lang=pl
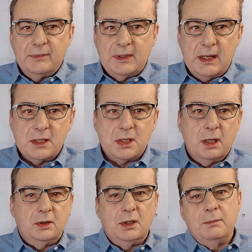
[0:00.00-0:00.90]
też
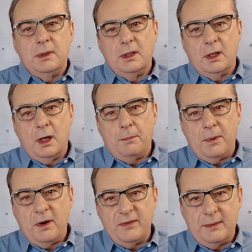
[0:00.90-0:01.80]
o tym
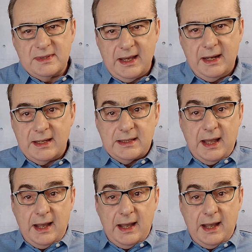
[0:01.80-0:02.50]
opowiem zaraz,